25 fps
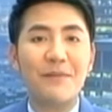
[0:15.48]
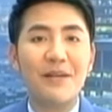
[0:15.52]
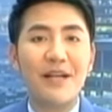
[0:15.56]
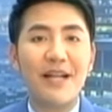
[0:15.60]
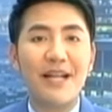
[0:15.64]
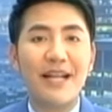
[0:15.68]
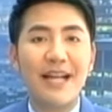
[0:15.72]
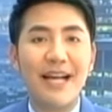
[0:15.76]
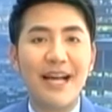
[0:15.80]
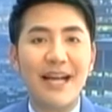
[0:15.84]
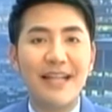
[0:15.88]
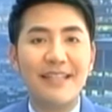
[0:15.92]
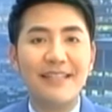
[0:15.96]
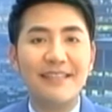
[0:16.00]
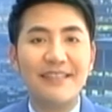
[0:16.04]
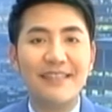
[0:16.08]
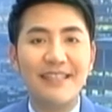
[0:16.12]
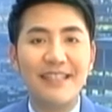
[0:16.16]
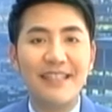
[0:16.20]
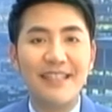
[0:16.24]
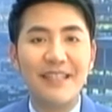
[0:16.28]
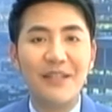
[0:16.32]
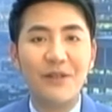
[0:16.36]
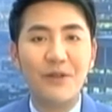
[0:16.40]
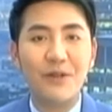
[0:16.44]
รายการ
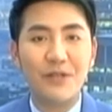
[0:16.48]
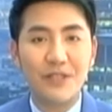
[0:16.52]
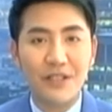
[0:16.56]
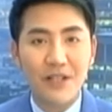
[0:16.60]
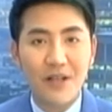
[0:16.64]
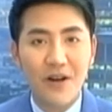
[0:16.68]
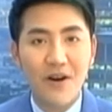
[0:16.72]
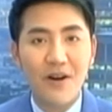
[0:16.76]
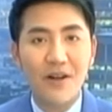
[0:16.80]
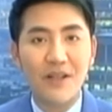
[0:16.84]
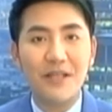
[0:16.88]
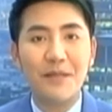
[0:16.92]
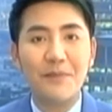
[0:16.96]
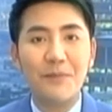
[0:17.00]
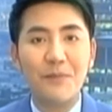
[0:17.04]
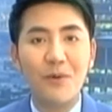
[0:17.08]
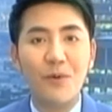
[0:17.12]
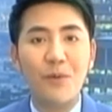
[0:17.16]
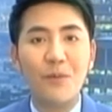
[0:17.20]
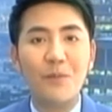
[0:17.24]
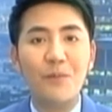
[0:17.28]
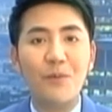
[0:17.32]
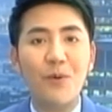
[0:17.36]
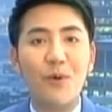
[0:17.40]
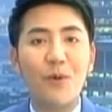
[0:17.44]
CEO Talk และผ
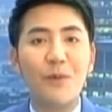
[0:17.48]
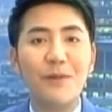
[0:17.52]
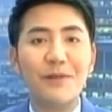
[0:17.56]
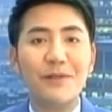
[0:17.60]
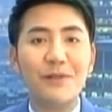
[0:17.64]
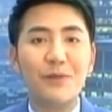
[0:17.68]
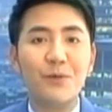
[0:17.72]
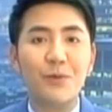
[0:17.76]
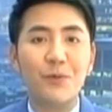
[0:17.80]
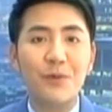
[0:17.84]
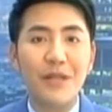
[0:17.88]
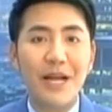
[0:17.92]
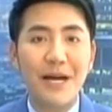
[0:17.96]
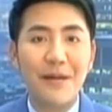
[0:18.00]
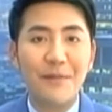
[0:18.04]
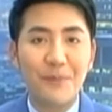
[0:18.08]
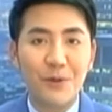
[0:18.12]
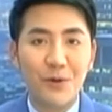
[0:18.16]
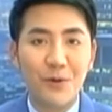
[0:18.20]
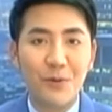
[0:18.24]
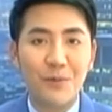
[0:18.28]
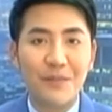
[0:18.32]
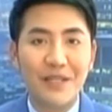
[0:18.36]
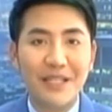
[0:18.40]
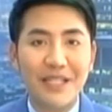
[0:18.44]
มพงพสุนาพ
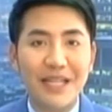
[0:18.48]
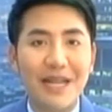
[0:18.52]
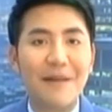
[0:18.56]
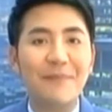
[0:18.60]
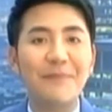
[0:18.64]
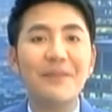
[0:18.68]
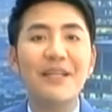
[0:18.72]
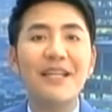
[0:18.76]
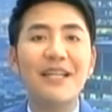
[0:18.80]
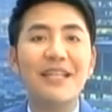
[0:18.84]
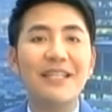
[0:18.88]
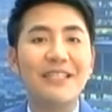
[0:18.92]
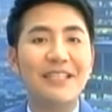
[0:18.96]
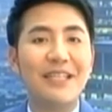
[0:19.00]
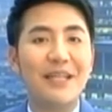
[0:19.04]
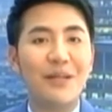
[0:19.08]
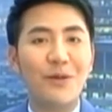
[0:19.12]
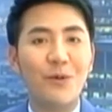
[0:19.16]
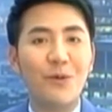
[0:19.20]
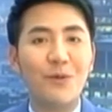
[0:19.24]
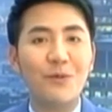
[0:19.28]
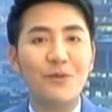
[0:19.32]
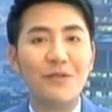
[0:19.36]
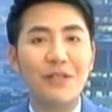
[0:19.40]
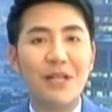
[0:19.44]
รมนะครับยัง
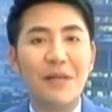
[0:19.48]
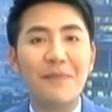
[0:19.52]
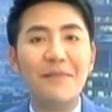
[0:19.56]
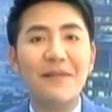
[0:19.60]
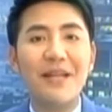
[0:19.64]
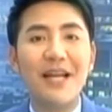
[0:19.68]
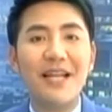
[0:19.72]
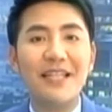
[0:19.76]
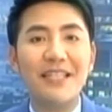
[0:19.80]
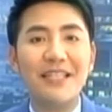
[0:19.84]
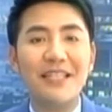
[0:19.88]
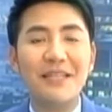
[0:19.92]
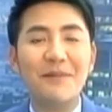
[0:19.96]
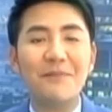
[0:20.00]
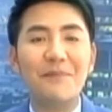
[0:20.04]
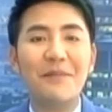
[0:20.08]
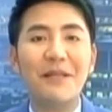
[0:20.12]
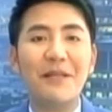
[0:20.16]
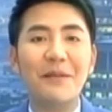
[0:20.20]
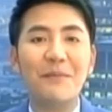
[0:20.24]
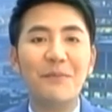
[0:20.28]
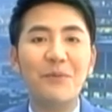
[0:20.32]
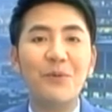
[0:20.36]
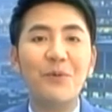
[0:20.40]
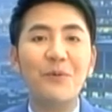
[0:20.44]
คงรับหน้าที่
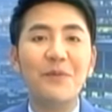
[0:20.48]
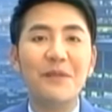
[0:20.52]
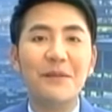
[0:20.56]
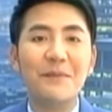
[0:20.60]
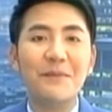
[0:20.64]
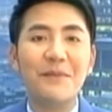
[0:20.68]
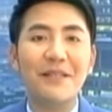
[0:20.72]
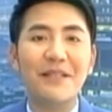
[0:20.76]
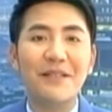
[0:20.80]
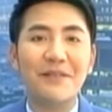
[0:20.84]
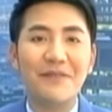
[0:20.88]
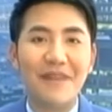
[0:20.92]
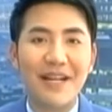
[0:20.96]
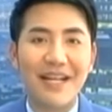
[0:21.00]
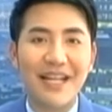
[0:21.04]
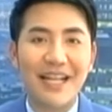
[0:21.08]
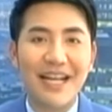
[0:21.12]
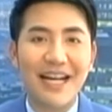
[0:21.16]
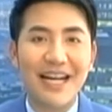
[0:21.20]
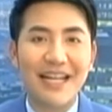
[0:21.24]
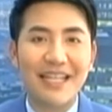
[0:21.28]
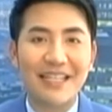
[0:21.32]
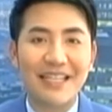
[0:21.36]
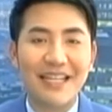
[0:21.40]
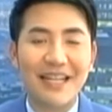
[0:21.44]
เป็นผู้ดำเนินราย
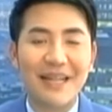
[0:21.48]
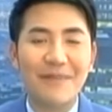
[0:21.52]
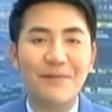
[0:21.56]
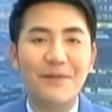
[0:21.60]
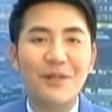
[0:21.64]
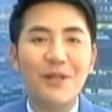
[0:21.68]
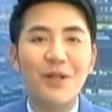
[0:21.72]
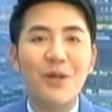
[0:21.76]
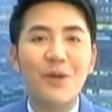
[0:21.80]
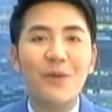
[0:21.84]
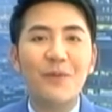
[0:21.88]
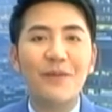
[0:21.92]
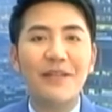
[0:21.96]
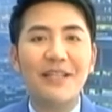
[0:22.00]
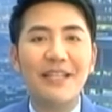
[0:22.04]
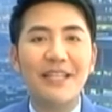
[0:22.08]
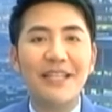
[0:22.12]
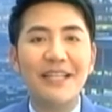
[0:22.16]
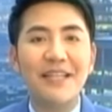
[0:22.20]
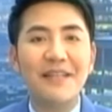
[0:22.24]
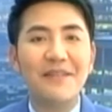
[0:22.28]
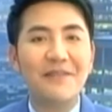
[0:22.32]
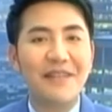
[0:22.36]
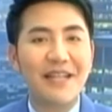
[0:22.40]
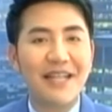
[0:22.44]
การครับวัน
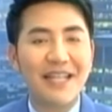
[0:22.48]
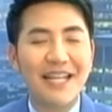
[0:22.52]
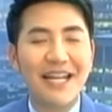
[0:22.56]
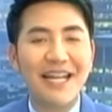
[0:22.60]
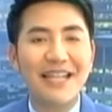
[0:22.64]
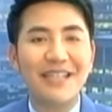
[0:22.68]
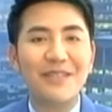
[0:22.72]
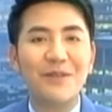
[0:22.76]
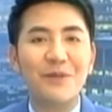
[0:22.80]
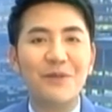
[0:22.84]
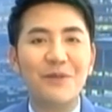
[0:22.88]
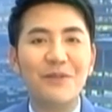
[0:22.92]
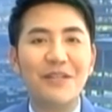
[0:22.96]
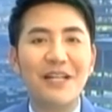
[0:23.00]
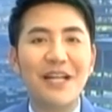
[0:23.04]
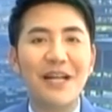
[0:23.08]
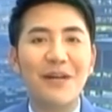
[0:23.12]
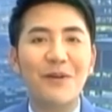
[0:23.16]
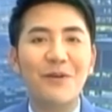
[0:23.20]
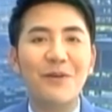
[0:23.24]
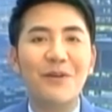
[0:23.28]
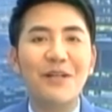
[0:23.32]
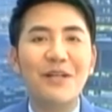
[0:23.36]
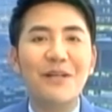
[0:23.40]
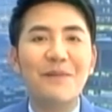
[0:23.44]
นี้รายการของเรา
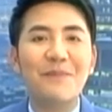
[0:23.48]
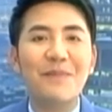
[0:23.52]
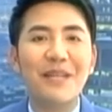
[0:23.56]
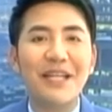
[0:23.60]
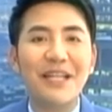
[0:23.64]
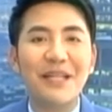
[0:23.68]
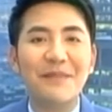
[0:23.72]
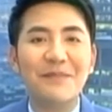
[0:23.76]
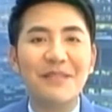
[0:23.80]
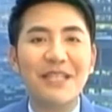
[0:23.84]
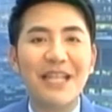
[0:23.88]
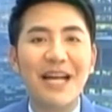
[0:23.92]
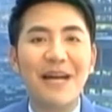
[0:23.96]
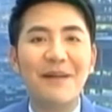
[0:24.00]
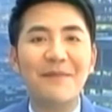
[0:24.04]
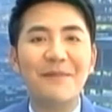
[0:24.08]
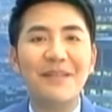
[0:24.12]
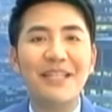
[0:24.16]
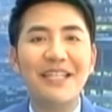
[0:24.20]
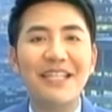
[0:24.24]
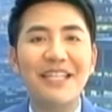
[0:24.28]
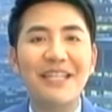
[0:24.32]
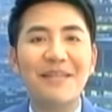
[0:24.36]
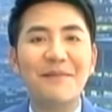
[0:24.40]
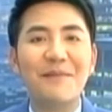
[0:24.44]
มีคำถาม
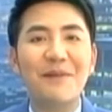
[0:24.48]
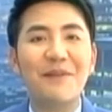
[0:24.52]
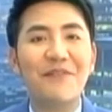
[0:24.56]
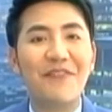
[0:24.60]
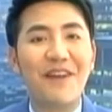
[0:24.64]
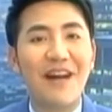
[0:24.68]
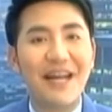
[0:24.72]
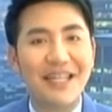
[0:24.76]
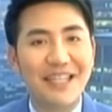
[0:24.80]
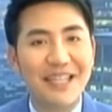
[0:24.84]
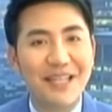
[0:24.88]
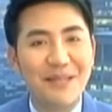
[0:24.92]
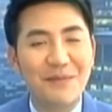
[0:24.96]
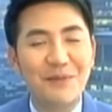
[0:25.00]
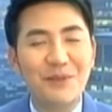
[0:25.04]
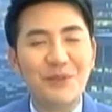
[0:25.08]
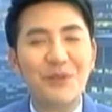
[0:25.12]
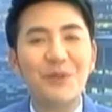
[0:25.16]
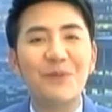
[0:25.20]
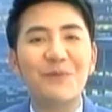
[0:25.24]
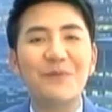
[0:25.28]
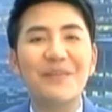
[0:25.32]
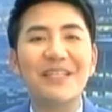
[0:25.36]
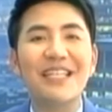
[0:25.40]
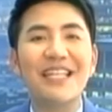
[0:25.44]
ดีๆ มาฝากท่านผู้ช
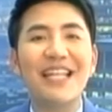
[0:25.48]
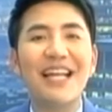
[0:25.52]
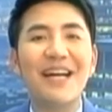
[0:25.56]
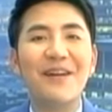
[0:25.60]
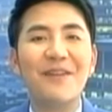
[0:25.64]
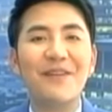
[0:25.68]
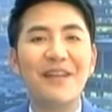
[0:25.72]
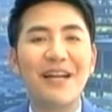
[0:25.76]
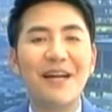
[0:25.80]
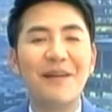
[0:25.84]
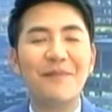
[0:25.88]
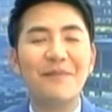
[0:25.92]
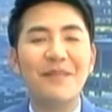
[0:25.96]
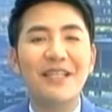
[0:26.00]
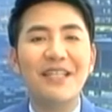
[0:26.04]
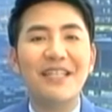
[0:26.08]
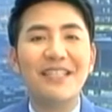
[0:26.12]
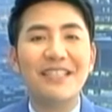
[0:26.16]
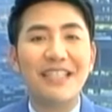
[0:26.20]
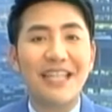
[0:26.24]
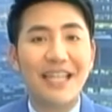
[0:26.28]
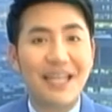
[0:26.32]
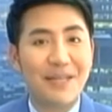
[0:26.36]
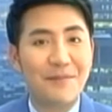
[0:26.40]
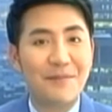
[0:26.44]
มอีกแล้วครับ
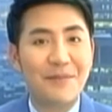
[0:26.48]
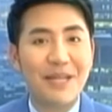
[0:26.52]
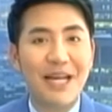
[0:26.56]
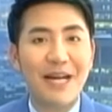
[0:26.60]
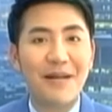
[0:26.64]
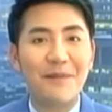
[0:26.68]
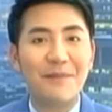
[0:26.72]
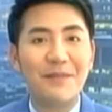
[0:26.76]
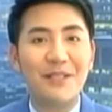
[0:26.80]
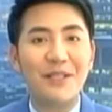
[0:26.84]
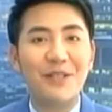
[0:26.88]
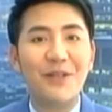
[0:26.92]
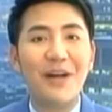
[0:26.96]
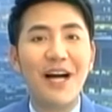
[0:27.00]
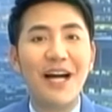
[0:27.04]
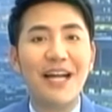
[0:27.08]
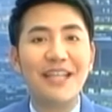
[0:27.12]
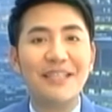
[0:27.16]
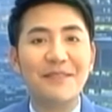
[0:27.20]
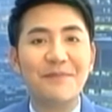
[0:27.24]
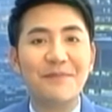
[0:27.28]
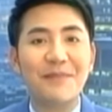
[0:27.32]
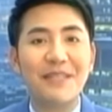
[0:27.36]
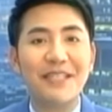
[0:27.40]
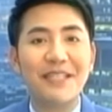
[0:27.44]
แต่คำถามนี้ก็อา
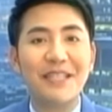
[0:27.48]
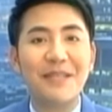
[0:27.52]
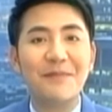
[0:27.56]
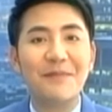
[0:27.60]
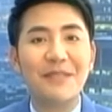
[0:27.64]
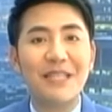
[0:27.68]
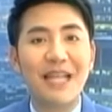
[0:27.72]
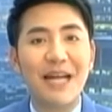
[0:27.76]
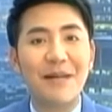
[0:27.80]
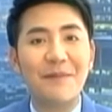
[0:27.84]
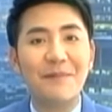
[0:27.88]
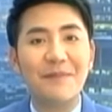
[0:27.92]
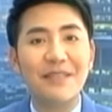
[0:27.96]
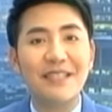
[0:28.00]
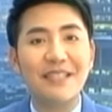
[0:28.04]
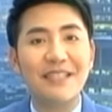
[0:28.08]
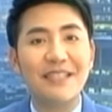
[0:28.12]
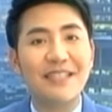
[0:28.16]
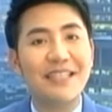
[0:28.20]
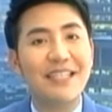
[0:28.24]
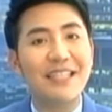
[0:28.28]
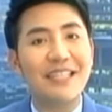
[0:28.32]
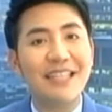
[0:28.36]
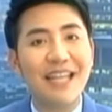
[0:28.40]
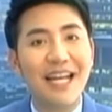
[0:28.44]
จจะเป็นคำถามหนึ่ง
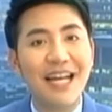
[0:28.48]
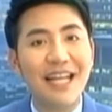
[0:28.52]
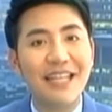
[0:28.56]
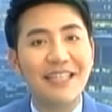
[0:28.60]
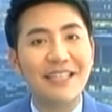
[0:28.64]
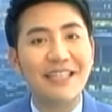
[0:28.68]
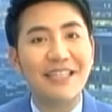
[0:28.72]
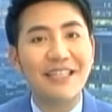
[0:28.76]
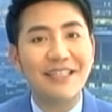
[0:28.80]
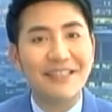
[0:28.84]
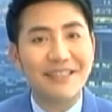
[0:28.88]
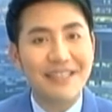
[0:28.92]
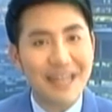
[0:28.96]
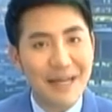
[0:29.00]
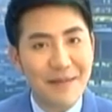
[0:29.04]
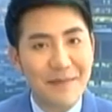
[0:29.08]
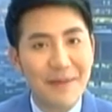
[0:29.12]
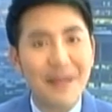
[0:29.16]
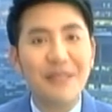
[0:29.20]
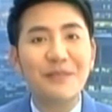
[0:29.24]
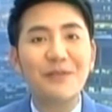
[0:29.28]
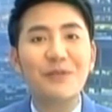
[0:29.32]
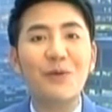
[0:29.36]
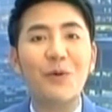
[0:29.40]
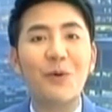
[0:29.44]
ที่ท่านสา
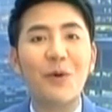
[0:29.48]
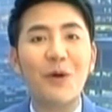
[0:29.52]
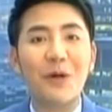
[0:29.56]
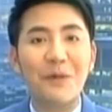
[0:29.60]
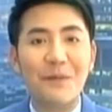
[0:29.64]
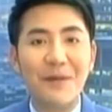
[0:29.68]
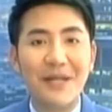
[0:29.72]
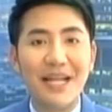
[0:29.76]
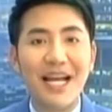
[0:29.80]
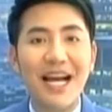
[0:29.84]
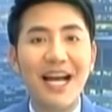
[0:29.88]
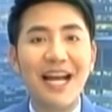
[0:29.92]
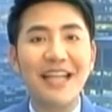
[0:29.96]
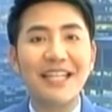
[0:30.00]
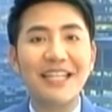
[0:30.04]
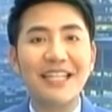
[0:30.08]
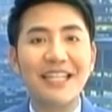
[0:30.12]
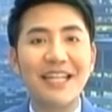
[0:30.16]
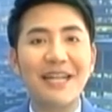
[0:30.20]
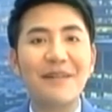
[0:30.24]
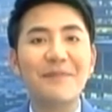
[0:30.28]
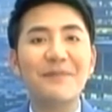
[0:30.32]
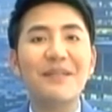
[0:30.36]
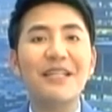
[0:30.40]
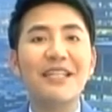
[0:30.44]
มารถส่งเข้ามาได้นะครับ